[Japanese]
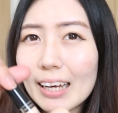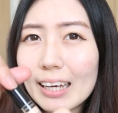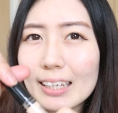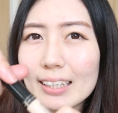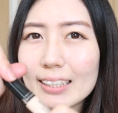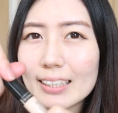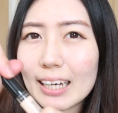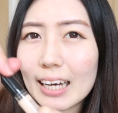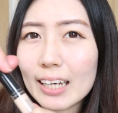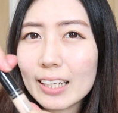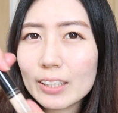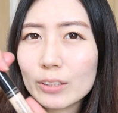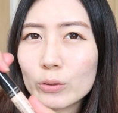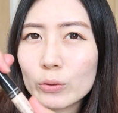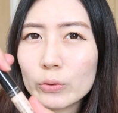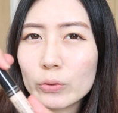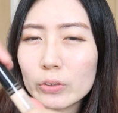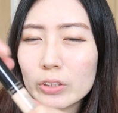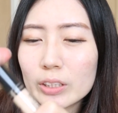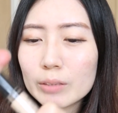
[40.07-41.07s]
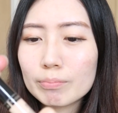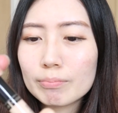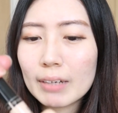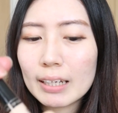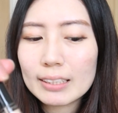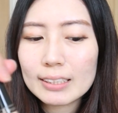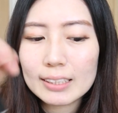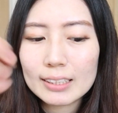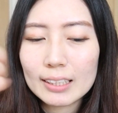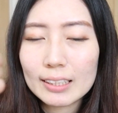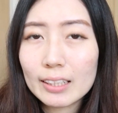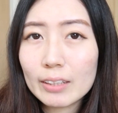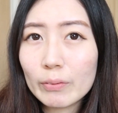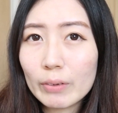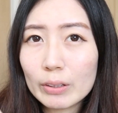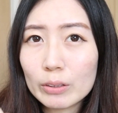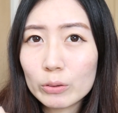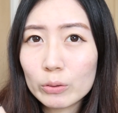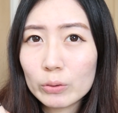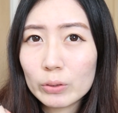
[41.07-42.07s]
はい、開封しました。で
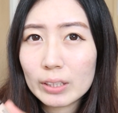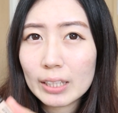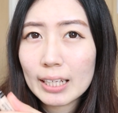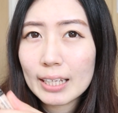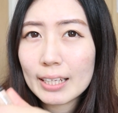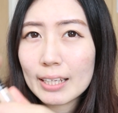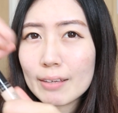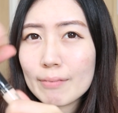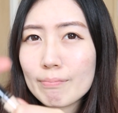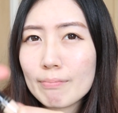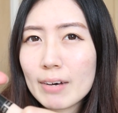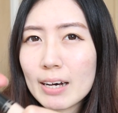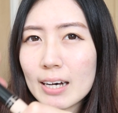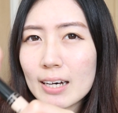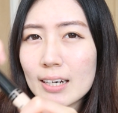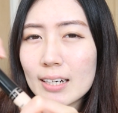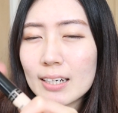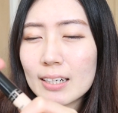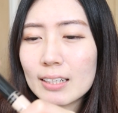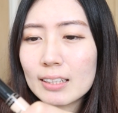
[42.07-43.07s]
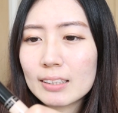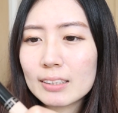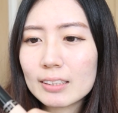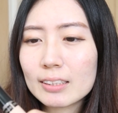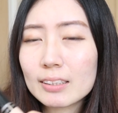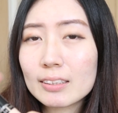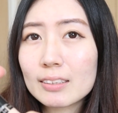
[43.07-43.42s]
は塗っていきま